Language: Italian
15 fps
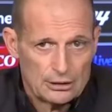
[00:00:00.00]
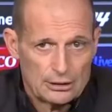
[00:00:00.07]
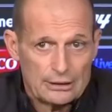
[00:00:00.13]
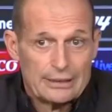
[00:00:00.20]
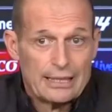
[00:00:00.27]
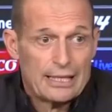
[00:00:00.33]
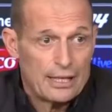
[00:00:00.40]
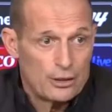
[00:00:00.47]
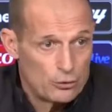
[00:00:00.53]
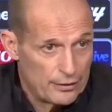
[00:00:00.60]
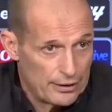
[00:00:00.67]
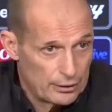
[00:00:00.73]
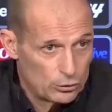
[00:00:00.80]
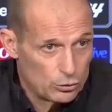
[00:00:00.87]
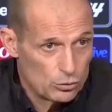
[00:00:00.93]
della
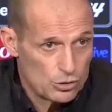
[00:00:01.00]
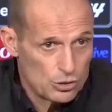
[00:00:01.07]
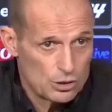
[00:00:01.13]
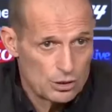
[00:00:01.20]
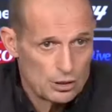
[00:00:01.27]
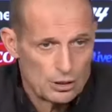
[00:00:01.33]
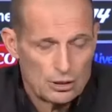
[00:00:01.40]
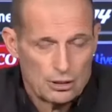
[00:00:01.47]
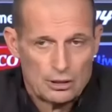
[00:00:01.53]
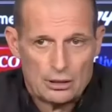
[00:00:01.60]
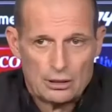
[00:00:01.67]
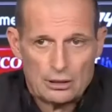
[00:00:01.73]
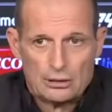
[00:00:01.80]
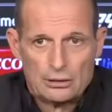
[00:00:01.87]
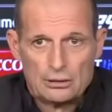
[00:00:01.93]
Juventus,
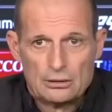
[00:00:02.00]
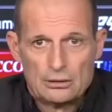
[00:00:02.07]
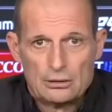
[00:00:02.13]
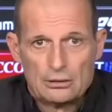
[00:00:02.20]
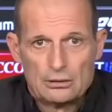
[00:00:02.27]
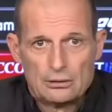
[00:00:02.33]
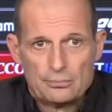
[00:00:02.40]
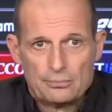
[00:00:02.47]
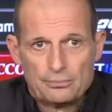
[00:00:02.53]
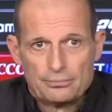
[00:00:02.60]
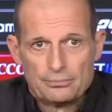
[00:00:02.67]
eh,